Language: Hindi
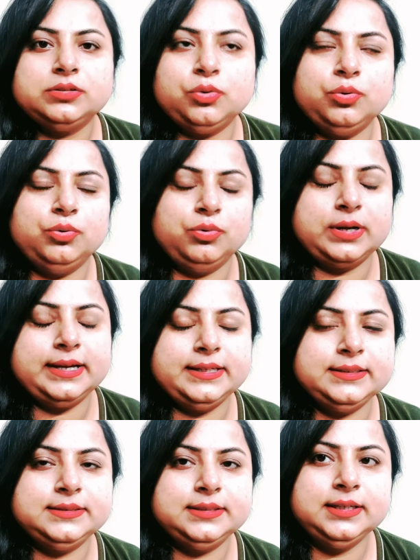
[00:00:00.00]
सो so,
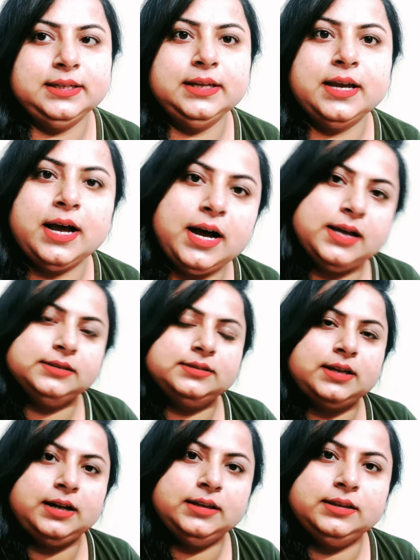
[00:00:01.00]
गाइज़ आज
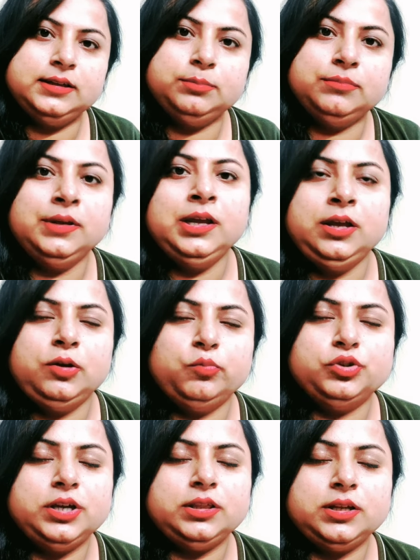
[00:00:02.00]
सारा दिन
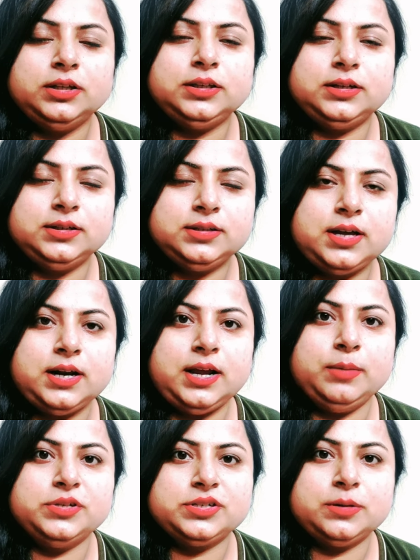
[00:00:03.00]
मुझे इतना तरस आ रहा
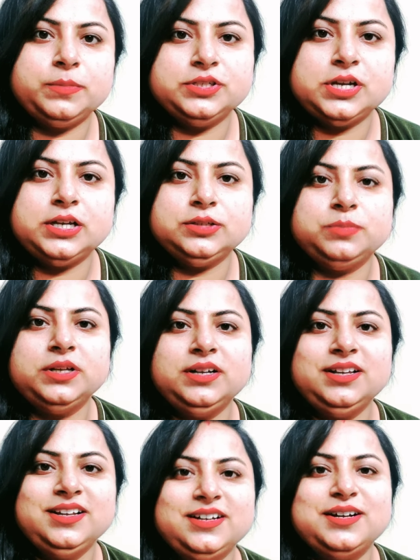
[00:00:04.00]
है मिस्टर बजाज पर
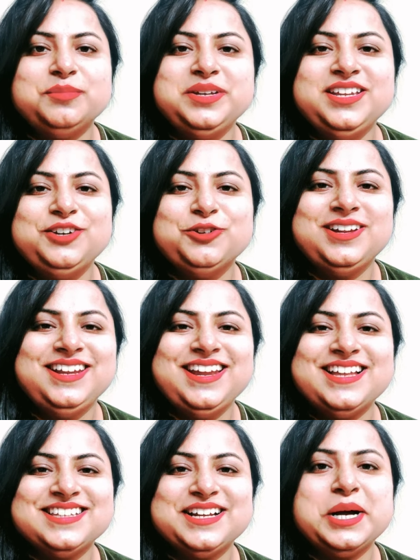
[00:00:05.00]
कभी इन्होंने
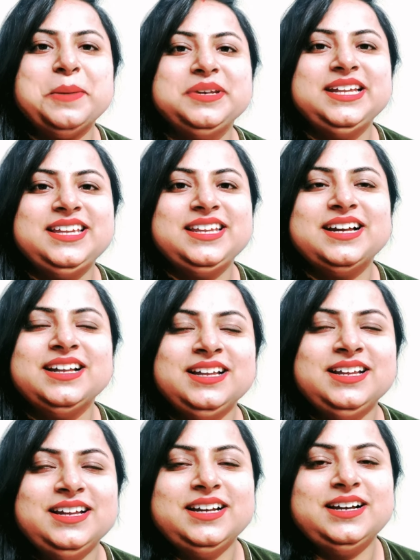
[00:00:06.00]
ऐसे काम नहीं किया
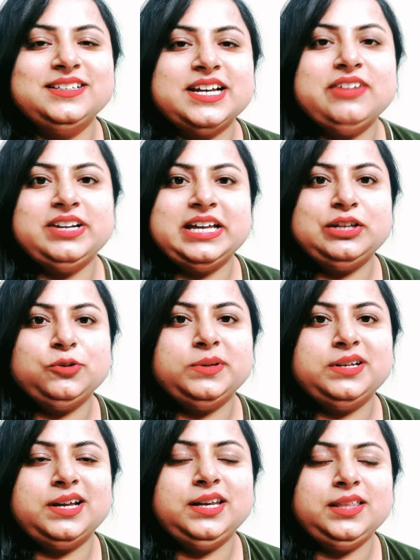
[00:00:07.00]
चाय वगैरह तो
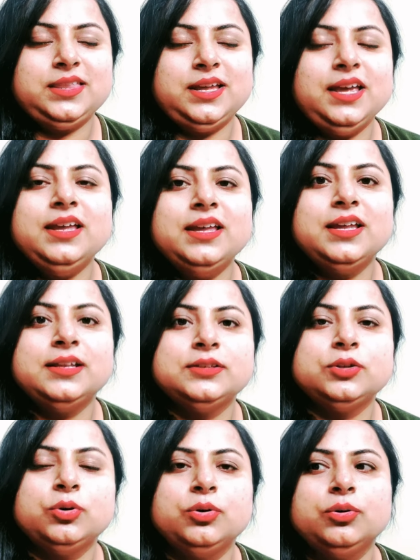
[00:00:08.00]
बना लेते हैं
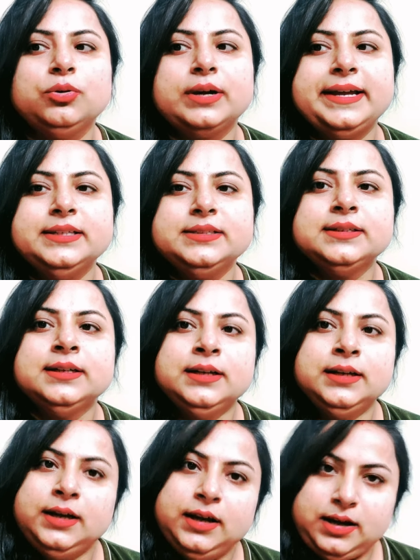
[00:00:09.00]
तो गाइस
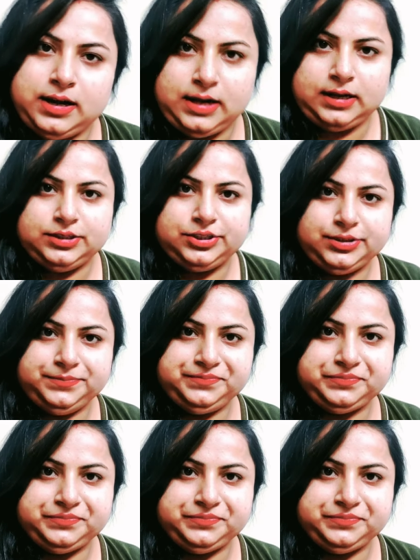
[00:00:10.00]
आज